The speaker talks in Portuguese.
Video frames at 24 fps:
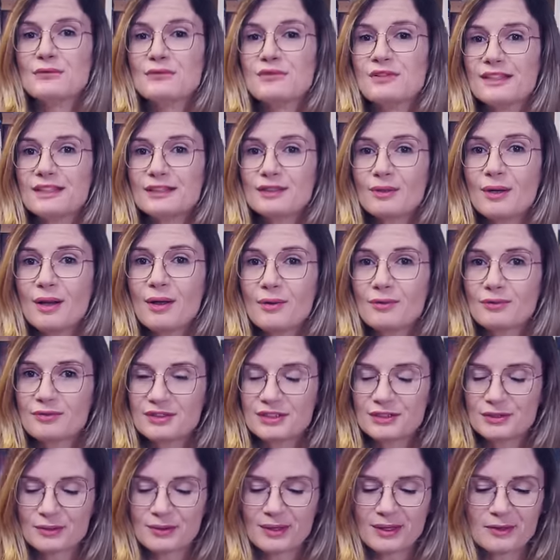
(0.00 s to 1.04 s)
Vejam lá o
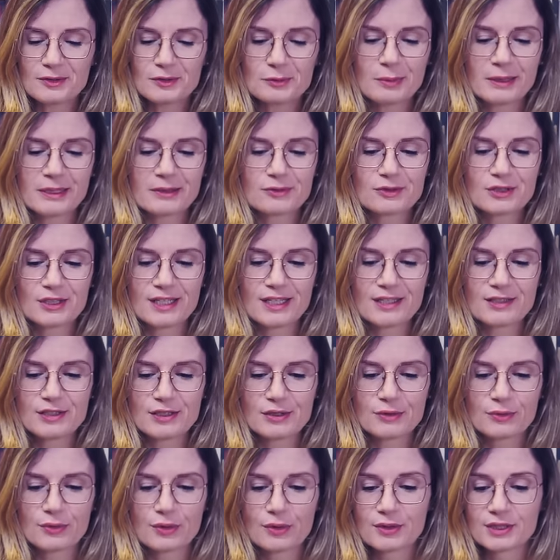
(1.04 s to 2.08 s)
vídeo, lá eu explico
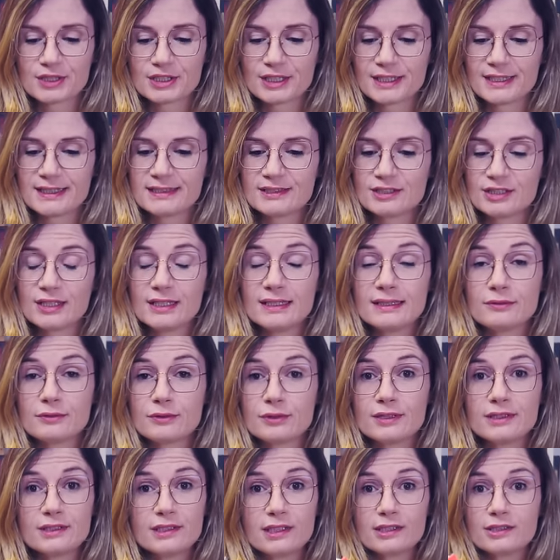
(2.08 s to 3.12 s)
direitinho o que eu achei deste
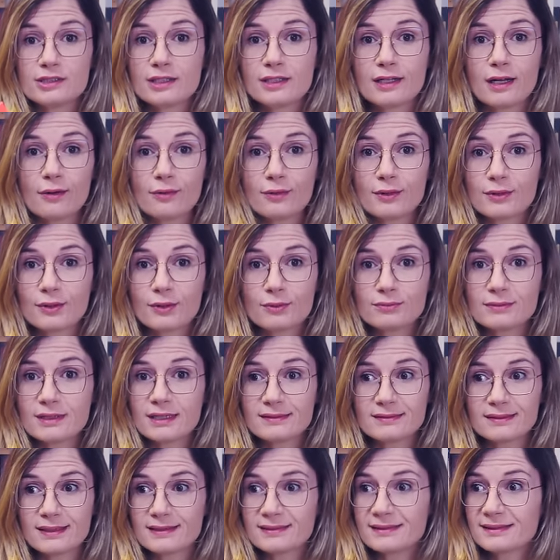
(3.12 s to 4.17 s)
livro. E, gente, não, eu não
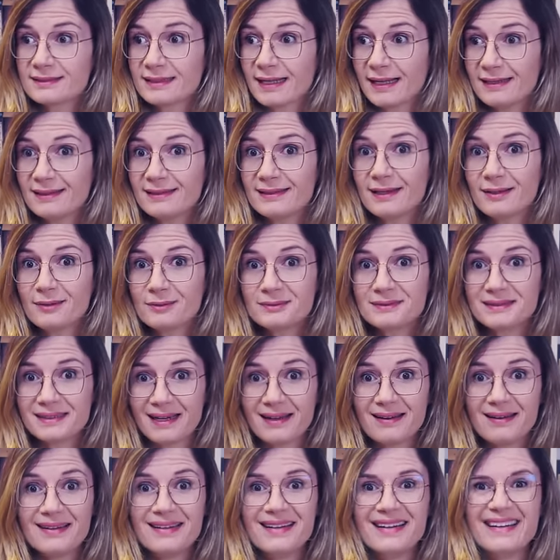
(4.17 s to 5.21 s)
detestei, não,
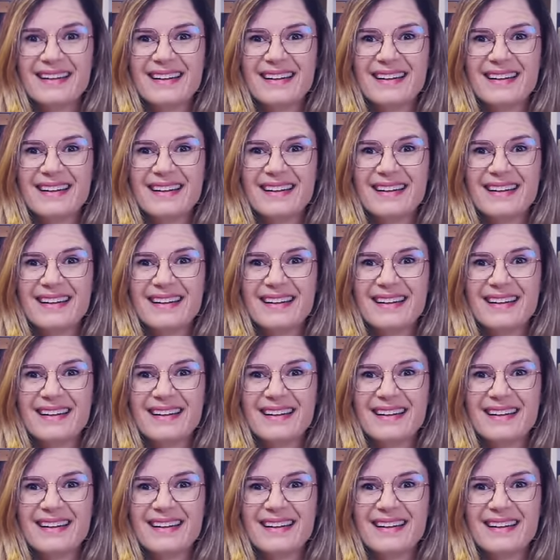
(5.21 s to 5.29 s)
tá?